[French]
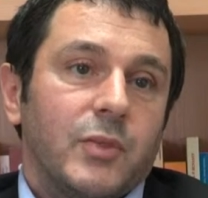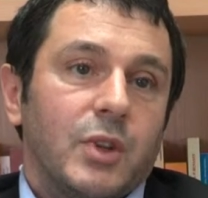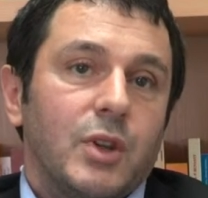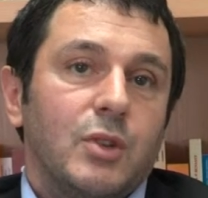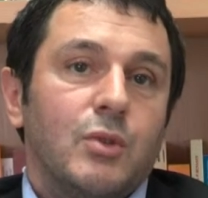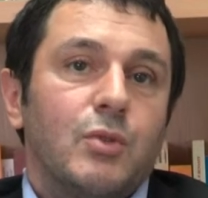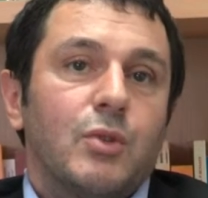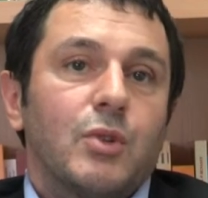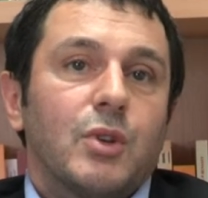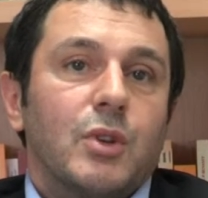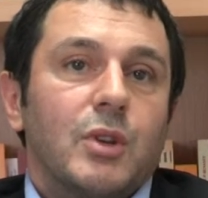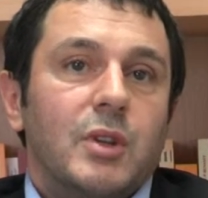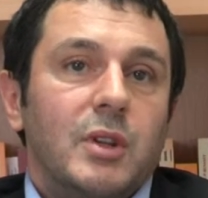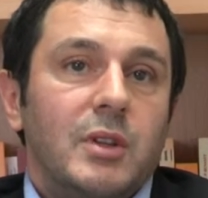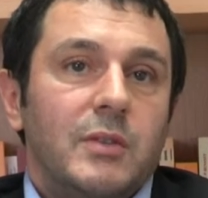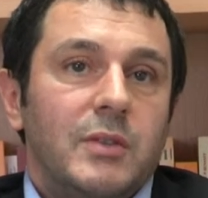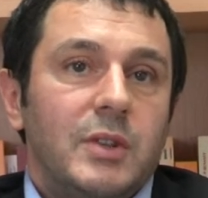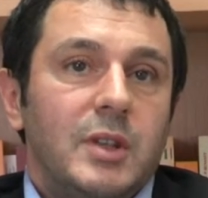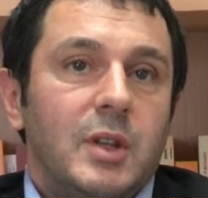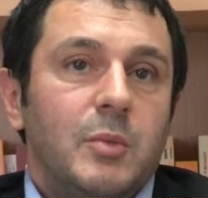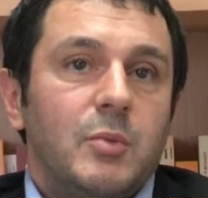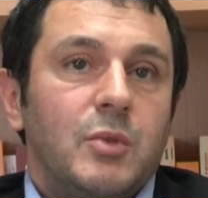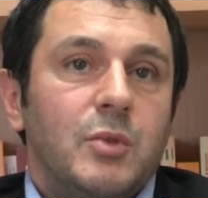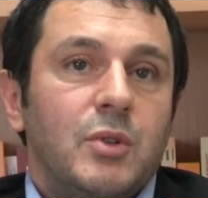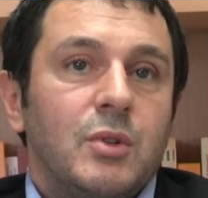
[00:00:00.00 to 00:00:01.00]
Et donc,
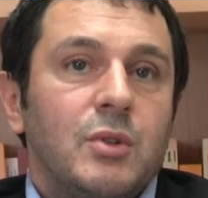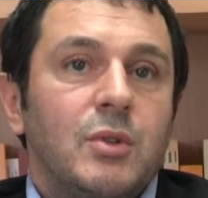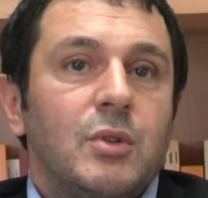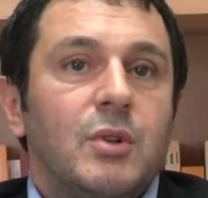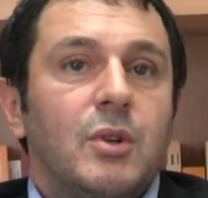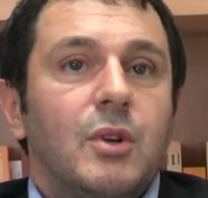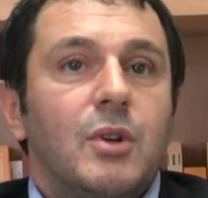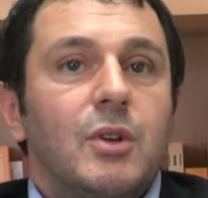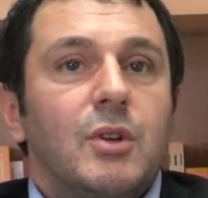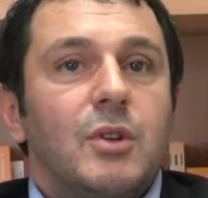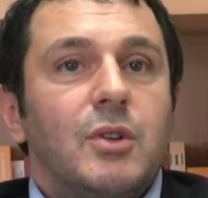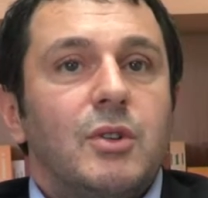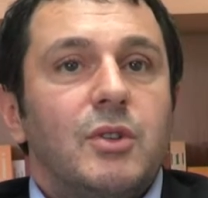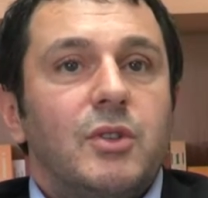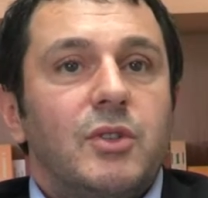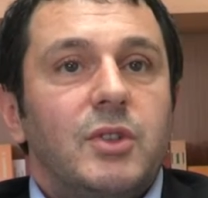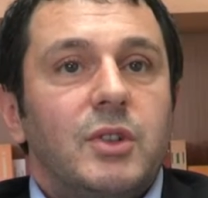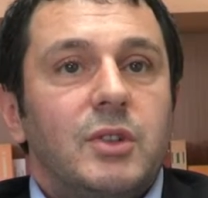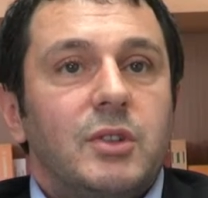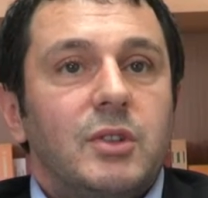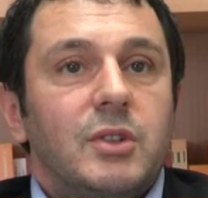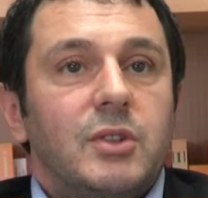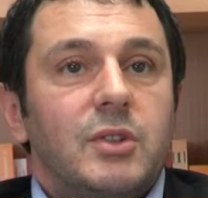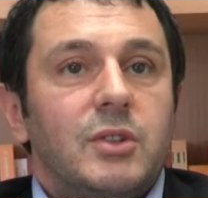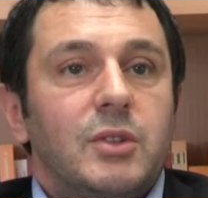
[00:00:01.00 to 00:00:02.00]
évidemment,
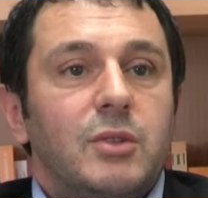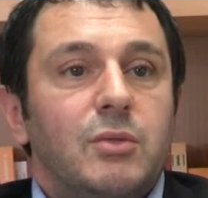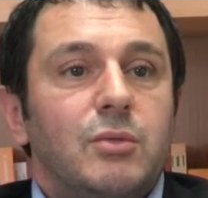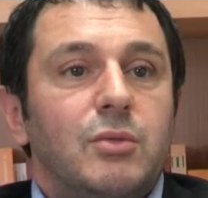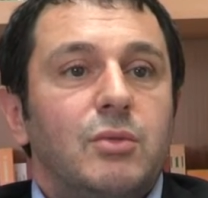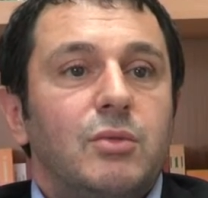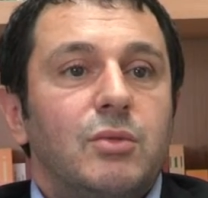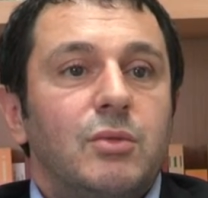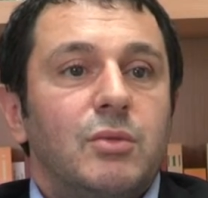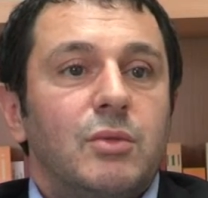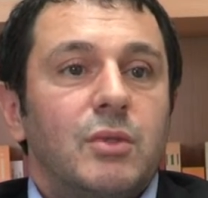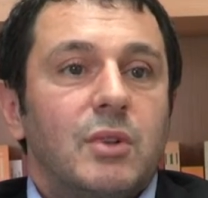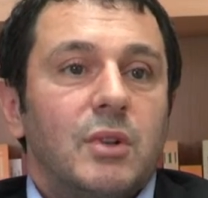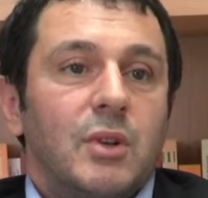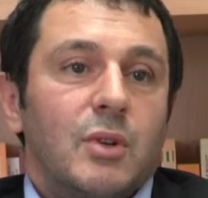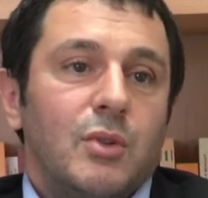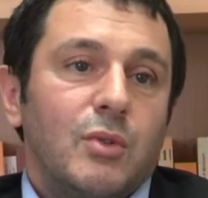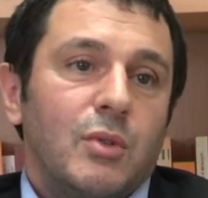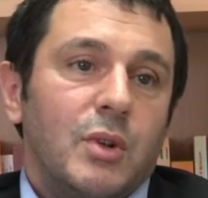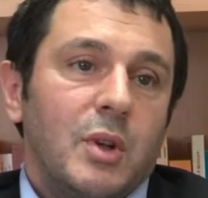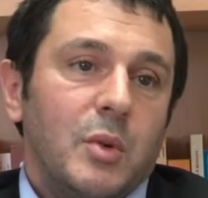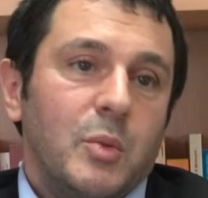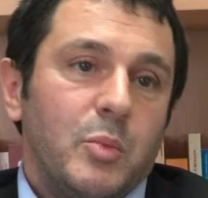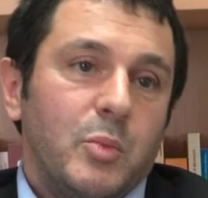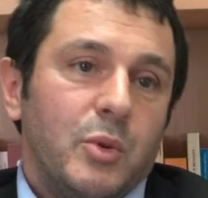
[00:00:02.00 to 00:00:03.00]
cette institution aurait un
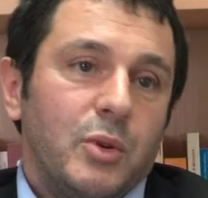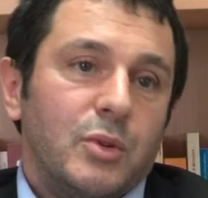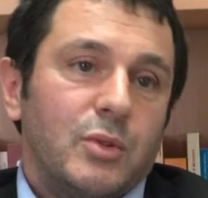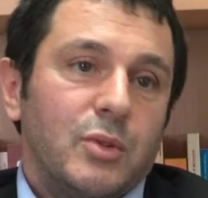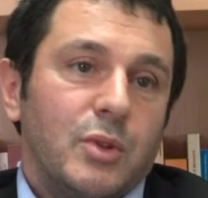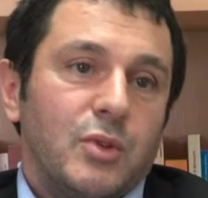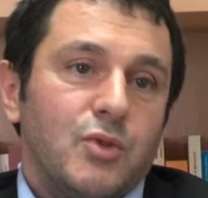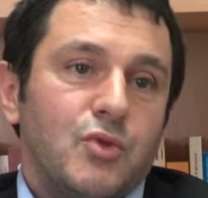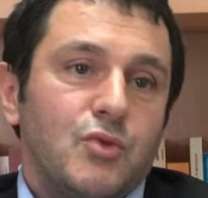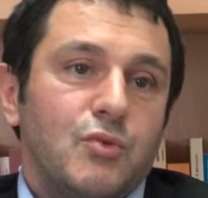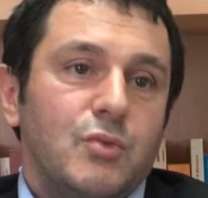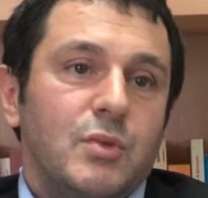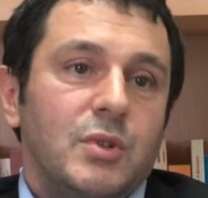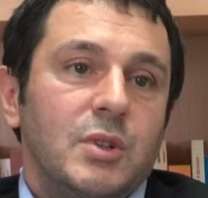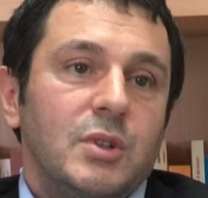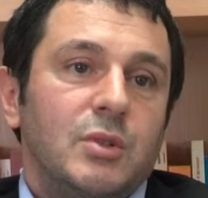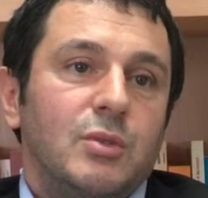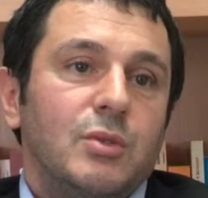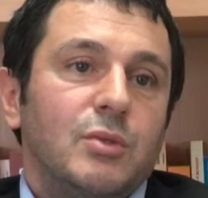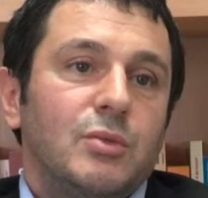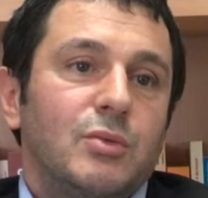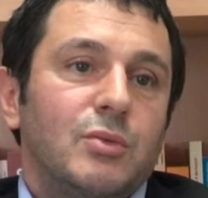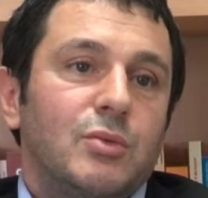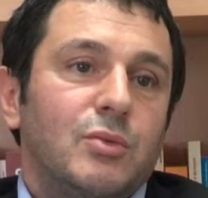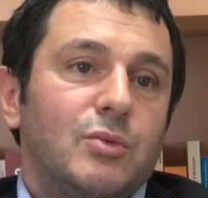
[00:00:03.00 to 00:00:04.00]
rôle important à jouer
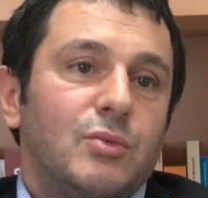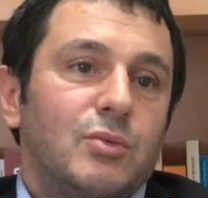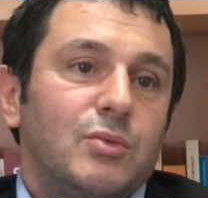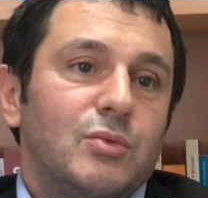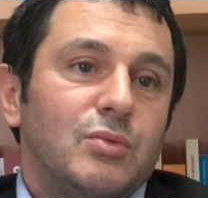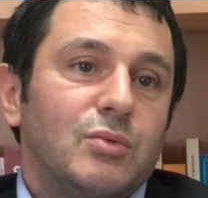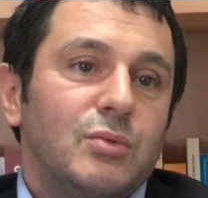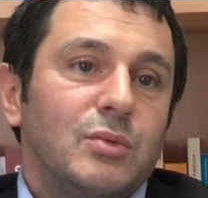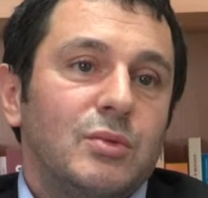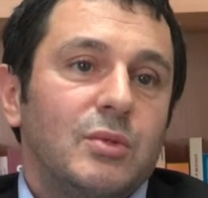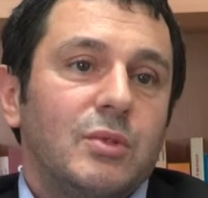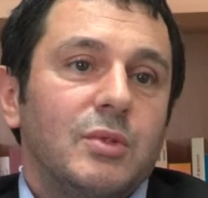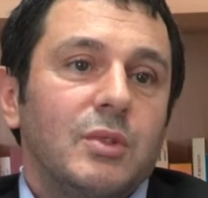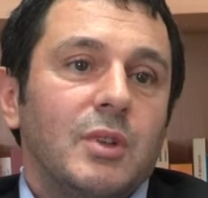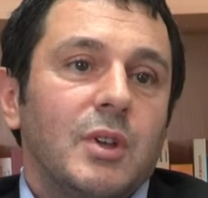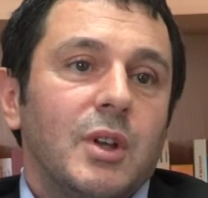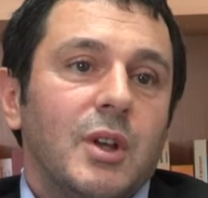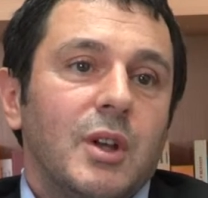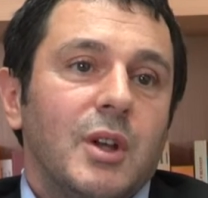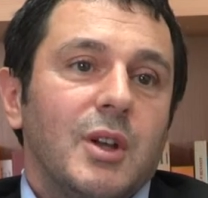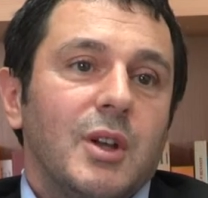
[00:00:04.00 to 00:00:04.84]
dans toute